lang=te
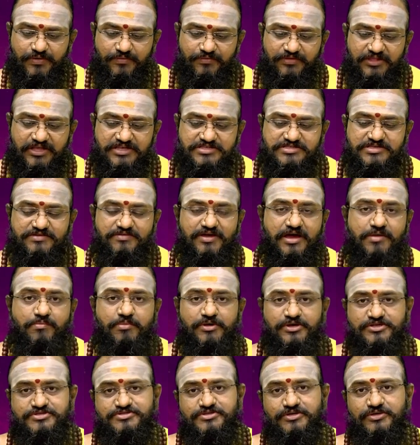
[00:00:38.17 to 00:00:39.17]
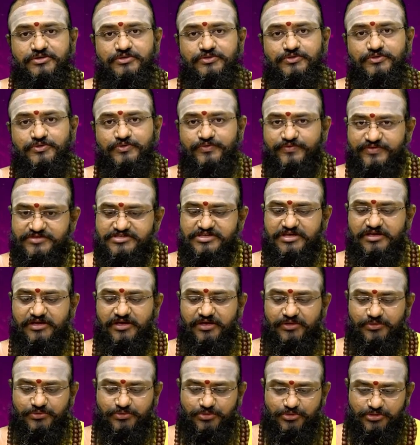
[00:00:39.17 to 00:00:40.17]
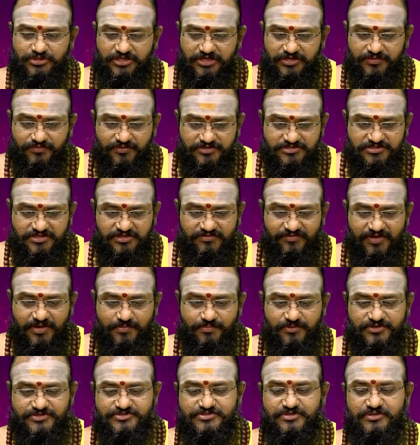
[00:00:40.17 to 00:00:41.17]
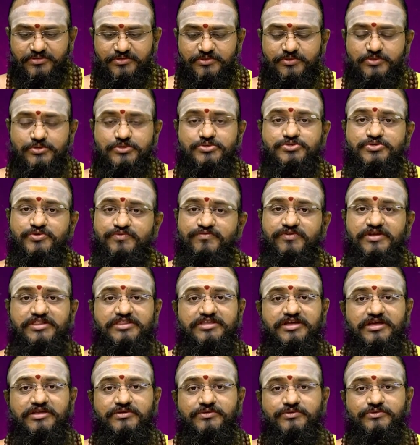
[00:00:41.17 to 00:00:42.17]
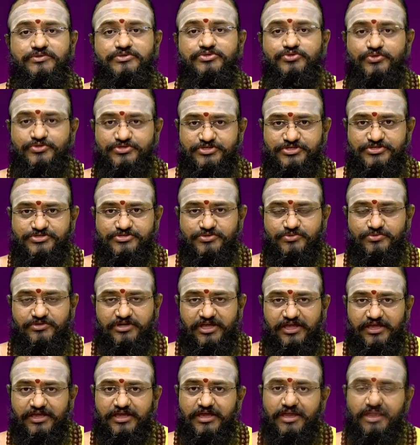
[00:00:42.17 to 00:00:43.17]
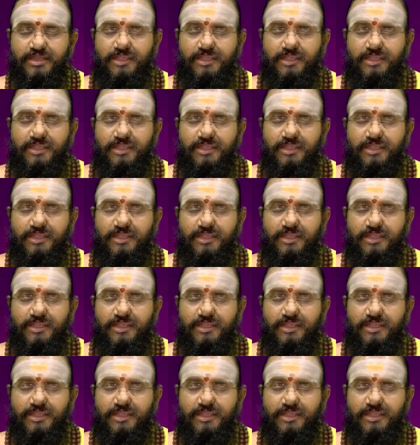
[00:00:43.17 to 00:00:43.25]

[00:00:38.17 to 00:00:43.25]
విదేశీ వ్యాపారస్తులకు విజయం కలుగుతుంది వస్త్ర వ్యాపారస్తులకు సుఫలితాలు చోటు చేసుకుంటాయి